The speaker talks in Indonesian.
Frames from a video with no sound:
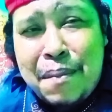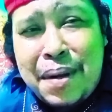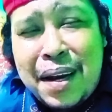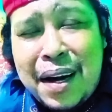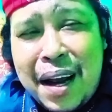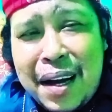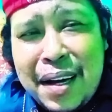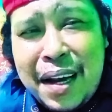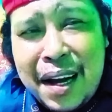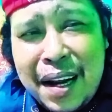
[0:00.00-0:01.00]
menyerang
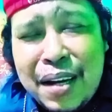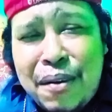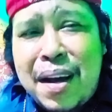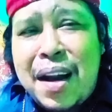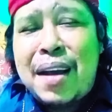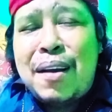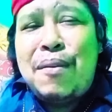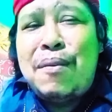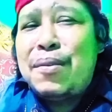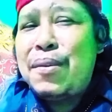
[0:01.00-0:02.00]
diri saudaraku